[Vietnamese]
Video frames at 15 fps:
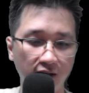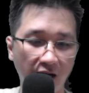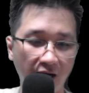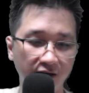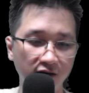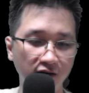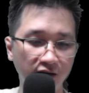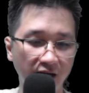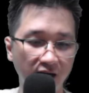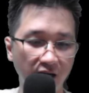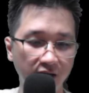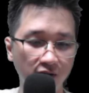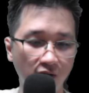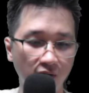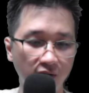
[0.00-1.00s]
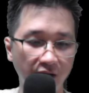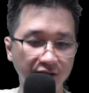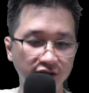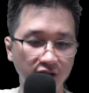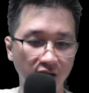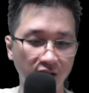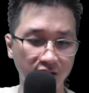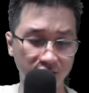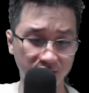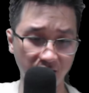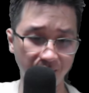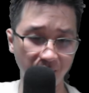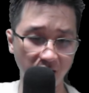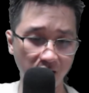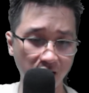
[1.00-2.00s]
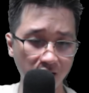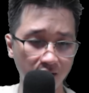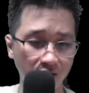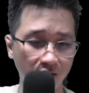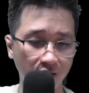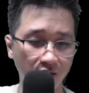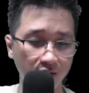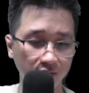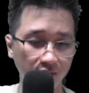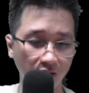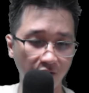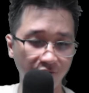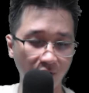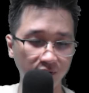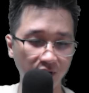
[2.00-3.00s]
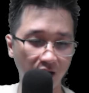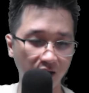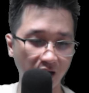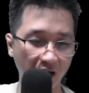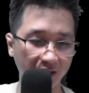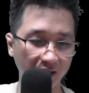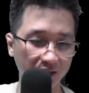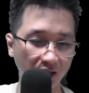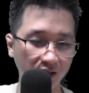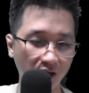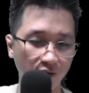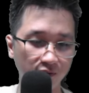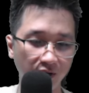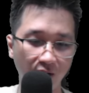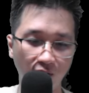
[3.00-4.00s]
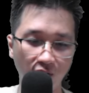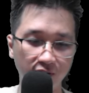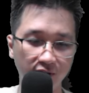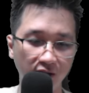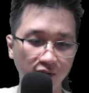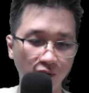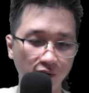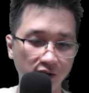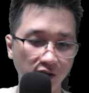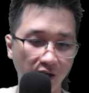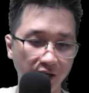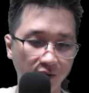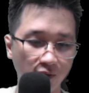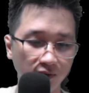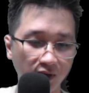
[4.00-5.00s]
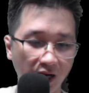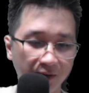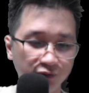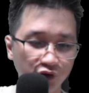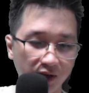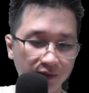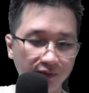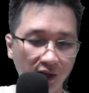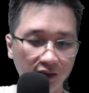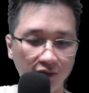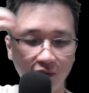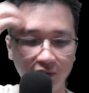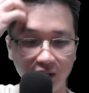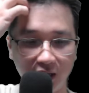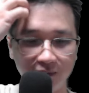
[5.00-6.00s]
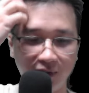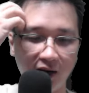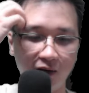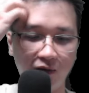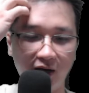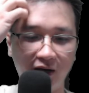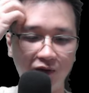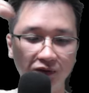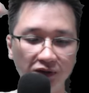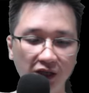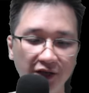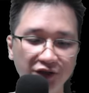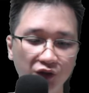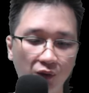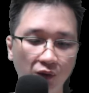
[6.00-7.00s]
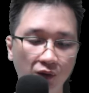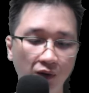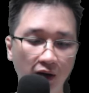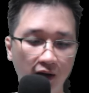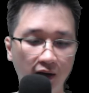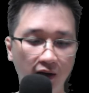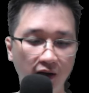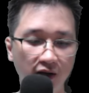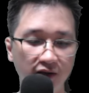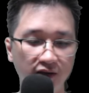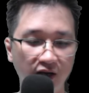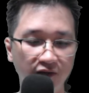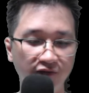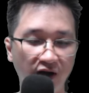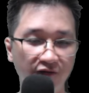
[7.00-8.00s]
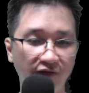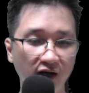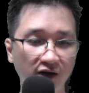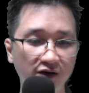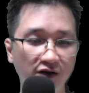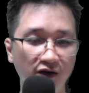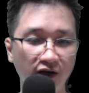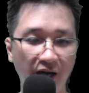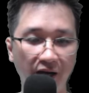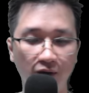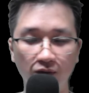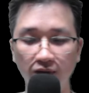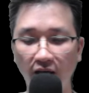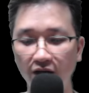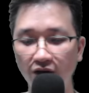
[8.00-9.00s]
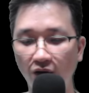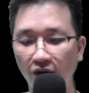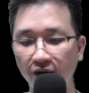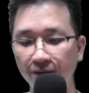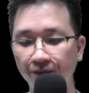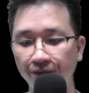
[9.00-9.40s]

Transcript: là Khương Nghị lĩnh ngộ lên trời chi bí, từ phong thần đài để thiên hậu đều lộ ra nụ cười, cũng làm cho ánh mắt Thốn Thiên Ma Hoàng cùng giới chủ nhìn về phía Khương Nghị cũng thay đổi.